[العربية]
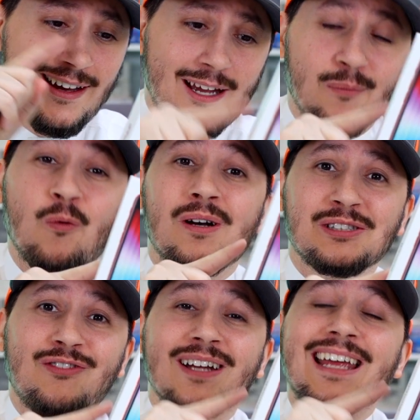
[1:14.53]

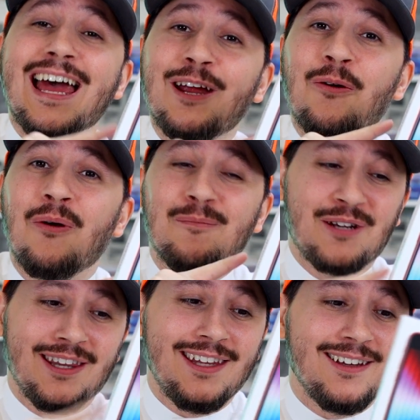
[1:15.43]
المواصفات اقوى
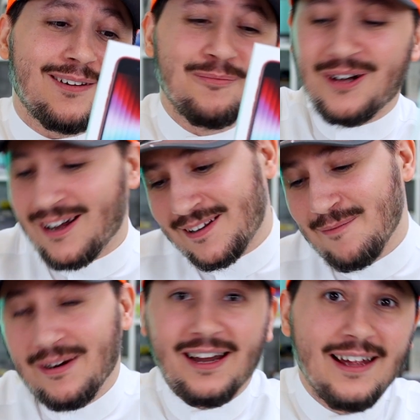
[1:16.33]
بكثير مقارنه
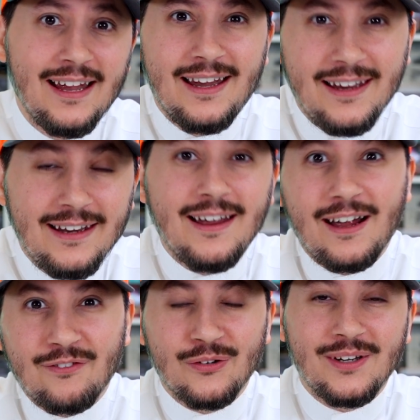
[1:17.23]
مع
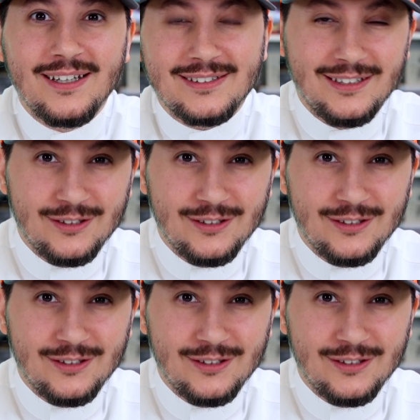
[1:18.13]
الايفون اس اي